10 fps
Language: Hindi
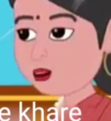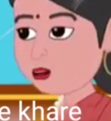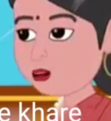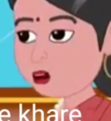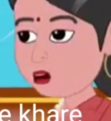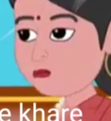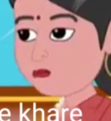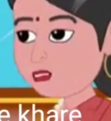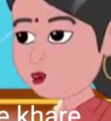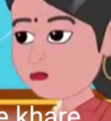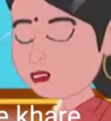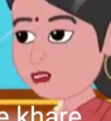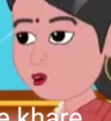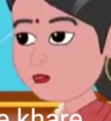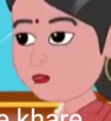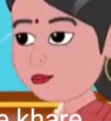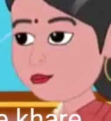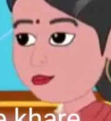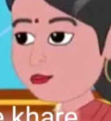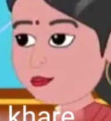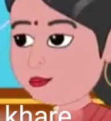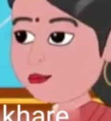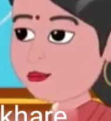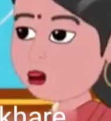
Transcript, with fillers: और हमें मिलाकर हुए नौ लोग